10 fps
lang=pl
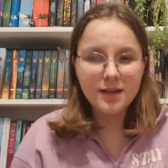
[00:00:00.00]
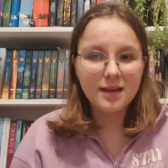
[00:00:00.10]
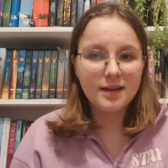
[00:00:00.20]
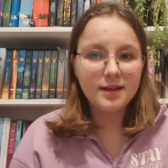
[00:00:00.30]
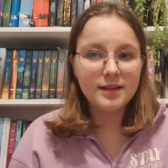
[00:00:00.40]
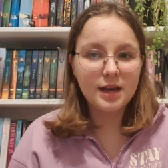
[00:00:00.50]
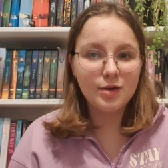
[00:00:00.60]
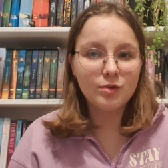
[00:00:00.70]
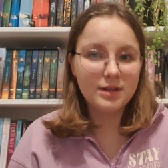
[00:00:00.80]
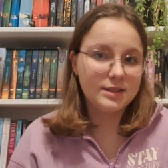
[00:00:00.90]
e,
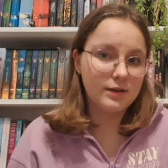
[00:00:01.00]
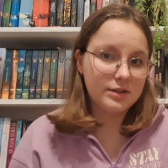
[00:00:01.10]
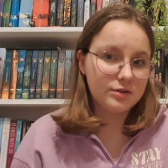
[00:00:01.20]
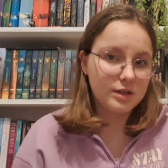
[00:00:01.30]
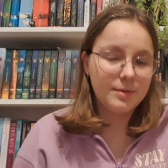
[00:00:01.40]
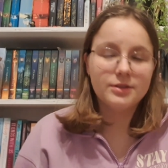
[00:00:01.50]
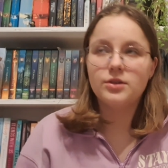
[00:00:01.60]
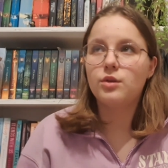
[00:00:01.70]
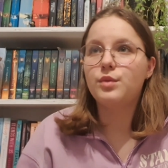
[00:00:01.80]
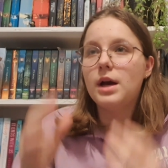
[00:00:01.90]
ja ogólnie całej książki bardzo
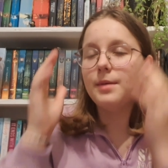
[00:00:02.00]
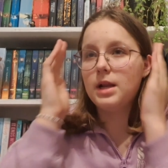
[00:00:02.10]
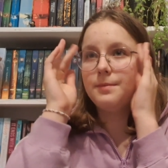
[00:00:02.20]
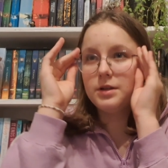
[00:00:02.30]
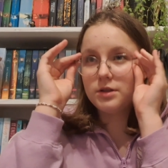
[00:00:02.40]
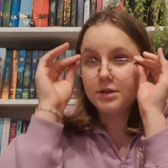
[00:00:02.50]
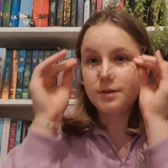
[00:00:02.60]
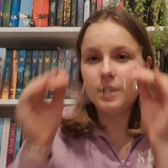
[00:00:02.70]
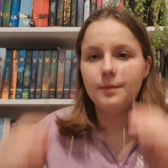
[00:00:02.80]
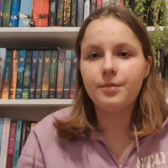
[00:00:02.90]
nie lubiłam, ale, pierwsze,
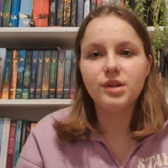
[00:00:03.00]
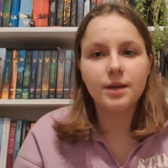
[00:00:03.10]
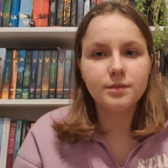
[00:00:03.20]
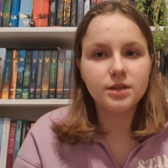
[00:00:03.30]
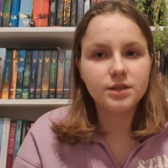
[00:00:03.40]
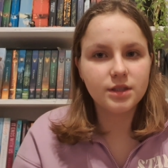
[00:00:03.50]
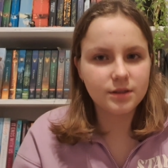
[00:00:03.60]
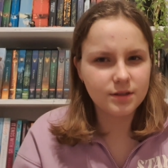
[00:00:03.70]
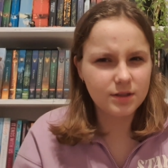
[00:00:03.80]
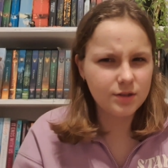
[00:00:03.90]
ale potem
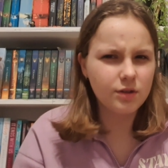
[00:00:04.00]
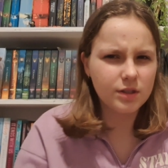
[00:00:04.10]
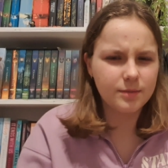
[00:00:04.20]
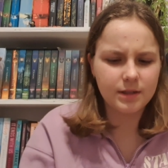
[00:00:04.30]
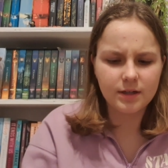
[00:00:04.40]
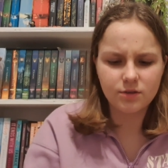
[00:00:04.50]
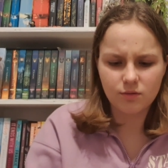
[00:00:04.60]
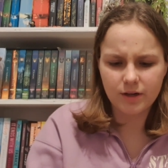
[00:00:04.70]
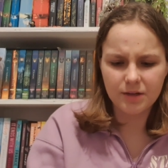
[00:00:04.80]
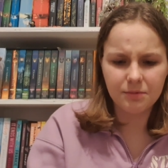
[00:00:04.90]
ściągnę sobie na razie
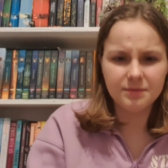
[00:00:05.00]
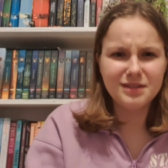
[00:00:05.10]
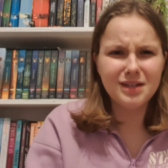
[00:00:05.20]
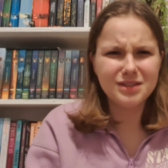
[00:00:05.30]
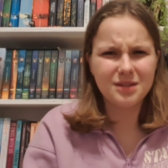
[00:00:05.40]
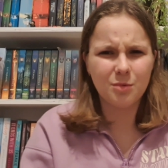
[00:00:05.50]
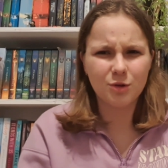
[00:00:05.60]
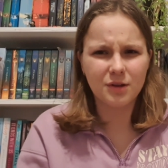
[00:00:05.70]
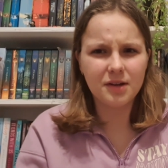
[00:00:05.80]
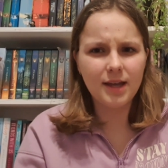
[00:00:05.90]
okulary, bo mam strasznie
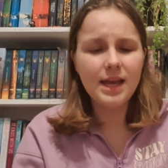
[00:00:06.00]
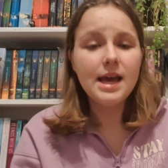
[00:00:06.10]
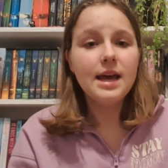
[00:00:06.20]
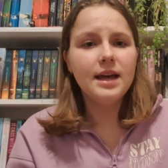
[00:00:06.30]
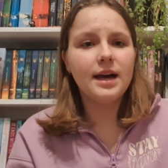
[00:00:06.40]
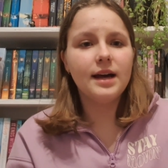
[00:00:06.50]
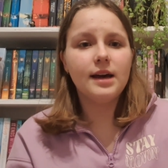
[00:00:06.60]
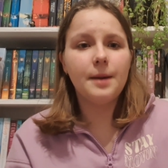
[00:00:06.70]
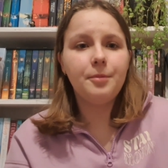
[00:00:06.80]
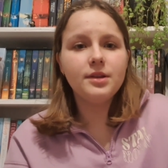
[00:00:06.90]
brudne, okej? Okay?
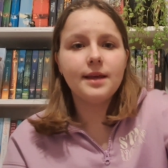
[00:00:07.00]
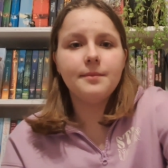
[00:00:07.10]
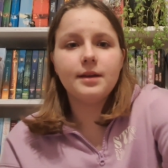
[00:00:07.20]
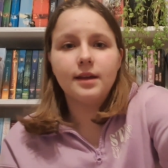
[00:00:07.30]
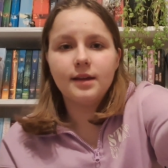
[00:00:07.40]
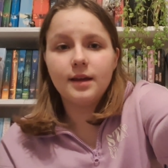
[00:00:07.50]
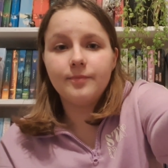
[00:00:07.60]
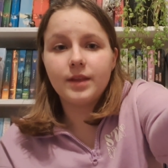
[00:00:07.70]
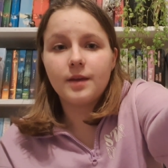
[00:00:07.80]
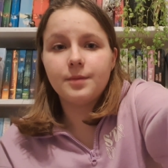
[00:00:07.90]
E, a potem e,
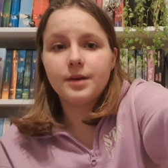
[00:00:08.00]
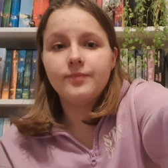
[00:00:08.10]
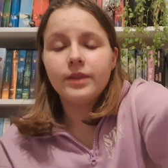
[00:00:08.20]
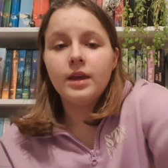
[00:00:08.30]
jakby